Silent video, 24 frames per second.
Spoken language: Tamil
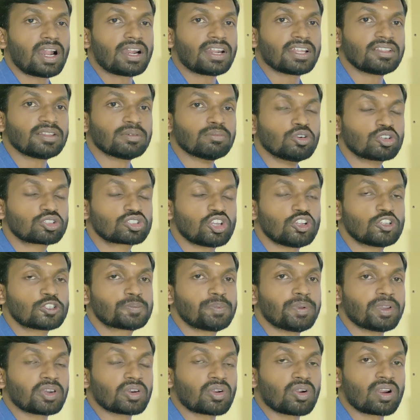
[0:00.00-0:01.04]
அண்ட் இந்த புக் செல்
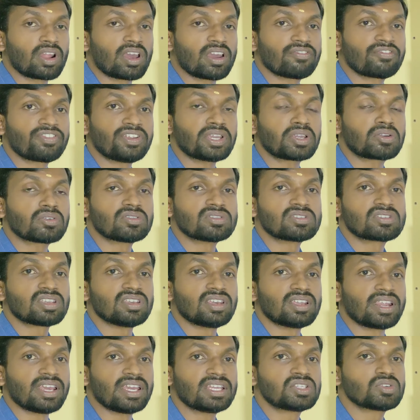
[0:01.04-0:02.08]
ஸ்பீக்கரோட
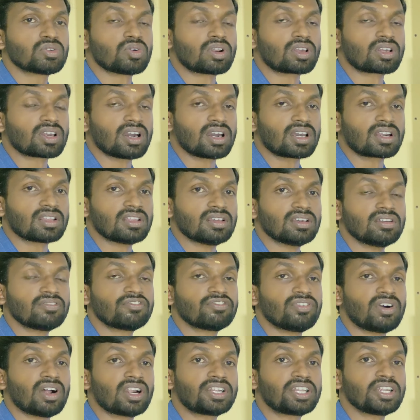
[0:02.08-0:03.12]
ஃப்ரீக்வன்சி ரேஞ்ச் ஒர்க் ஆகுது
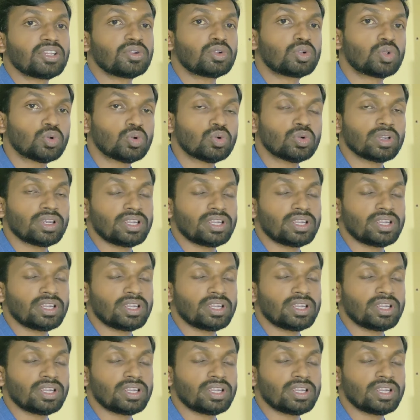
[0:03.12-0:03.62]
ஃபார்ட்டி டூ